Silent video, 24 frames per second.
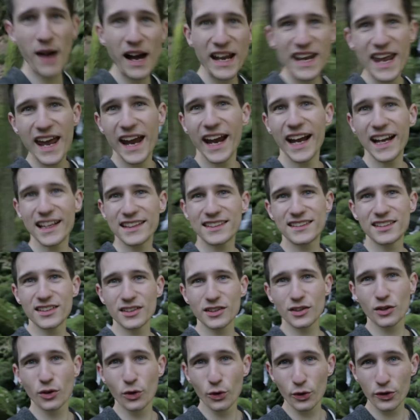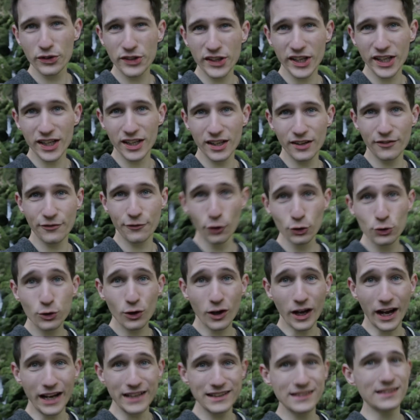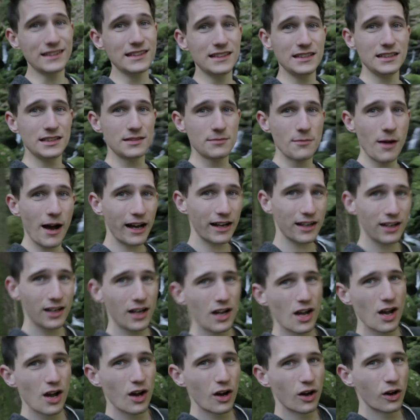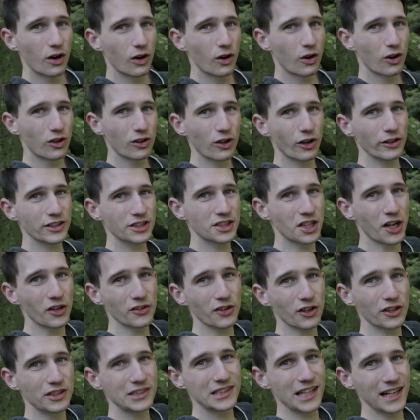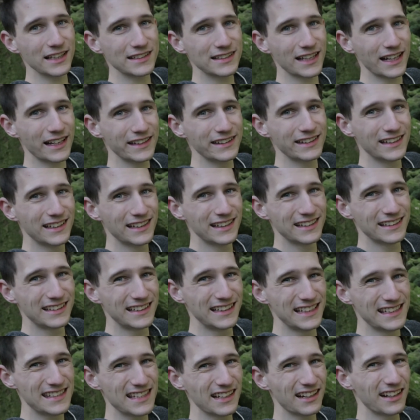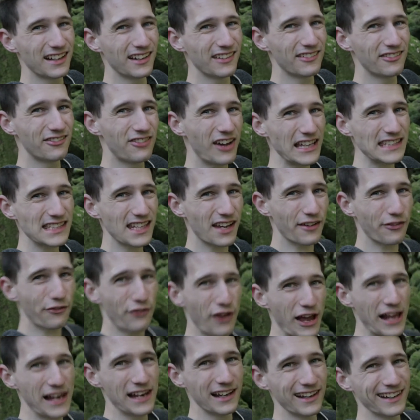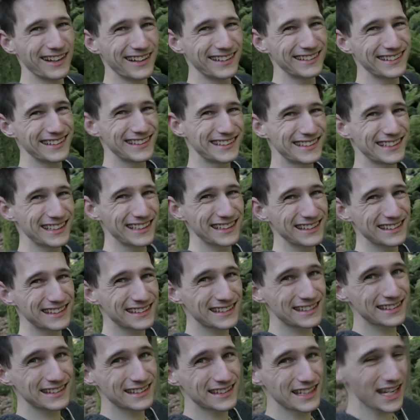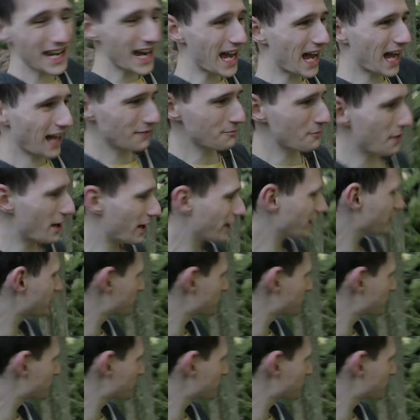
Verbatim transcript: meine erste größere Fotoreise, die ich mache. Und Leute, schaut euch das an. Diese Wasserfälle sind der Hammer.